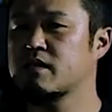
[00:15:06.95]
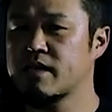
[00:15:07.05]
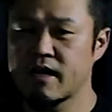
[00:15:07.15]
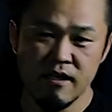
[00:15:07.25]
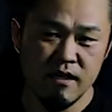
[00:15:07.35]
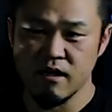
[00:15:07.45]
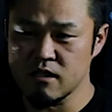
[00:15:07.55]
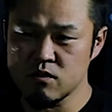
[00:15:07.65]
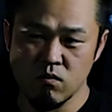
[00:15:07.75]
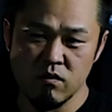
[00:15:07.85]
やりなが
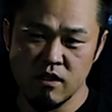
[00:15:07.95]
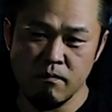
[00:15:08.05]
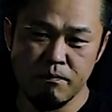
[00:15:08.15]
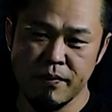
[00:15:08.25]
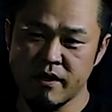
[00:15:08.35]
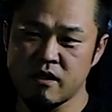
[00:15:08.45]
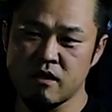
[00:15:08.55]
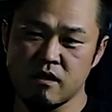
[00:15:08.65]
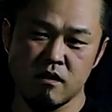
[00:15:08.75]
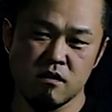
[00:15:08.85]
ら、そこでやっぱ
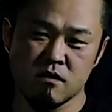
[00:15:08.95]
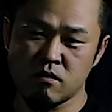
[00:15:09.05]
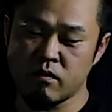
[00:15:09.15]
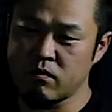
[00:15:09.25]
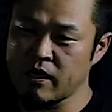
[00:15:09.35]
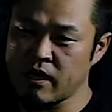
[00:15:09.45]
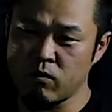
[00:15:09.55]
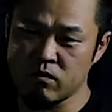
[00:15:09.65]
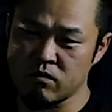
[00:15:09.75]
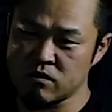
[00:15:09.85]
りそれをや
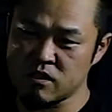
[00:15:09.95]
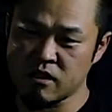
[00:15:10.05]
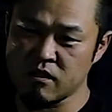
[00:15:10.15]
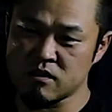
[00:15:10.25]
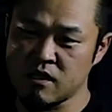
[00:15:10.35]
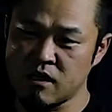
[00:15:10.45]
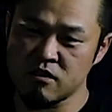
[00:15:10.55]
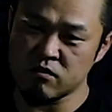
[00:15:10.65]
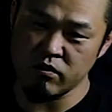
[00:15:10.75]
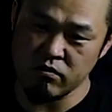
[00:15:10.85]
ろうとしてたけど、さら
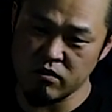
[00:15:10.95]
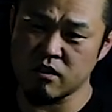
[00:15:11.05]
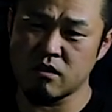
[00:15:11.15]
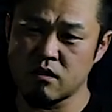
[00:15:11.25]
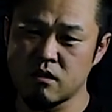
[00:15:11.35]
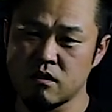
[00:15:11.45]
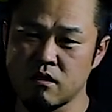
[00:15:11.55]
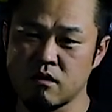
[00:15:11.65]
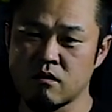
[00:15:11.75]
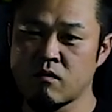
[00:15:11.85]
にそれより
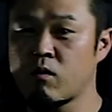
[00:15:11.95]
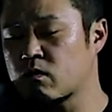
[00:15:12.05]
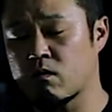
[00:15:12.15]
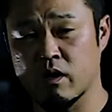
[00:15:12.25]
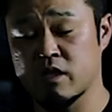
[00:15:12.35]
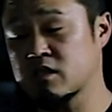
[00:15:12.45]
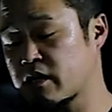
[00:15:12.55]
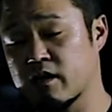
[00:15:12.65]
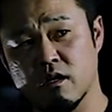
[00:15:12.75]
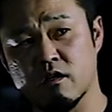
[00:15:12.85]
こうの方がいいんじゃ
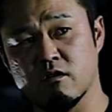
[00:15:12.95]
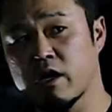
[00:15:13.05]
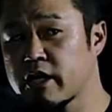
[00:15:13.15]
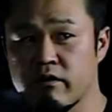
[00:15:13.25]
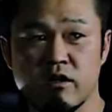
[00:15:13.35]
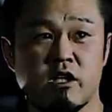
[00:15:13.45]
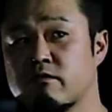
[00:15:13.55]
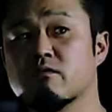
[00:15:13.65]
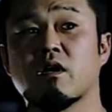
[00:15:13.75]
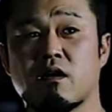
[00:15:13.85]
ないかっていうアイデアは出て
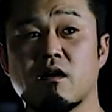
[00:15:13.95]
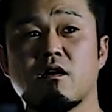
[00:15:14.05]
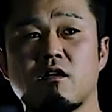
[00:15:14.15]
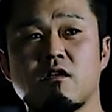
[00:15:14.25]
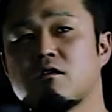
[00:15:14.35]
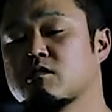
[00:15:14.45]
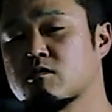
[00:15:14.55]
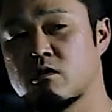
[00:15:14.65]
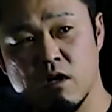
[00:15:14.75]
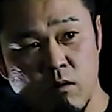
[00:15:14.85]
くるから、
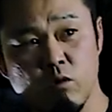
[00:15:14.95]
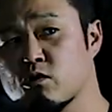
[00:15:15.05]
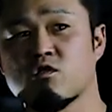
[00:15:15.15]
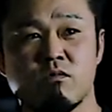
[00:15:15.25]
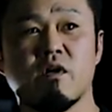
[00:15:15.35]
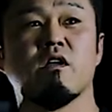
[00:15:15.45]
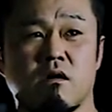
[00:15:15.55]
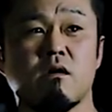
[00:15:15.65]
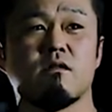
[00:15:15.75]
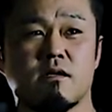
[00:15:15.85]
それは落とし込むけ
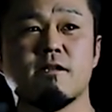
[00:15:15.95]
ど、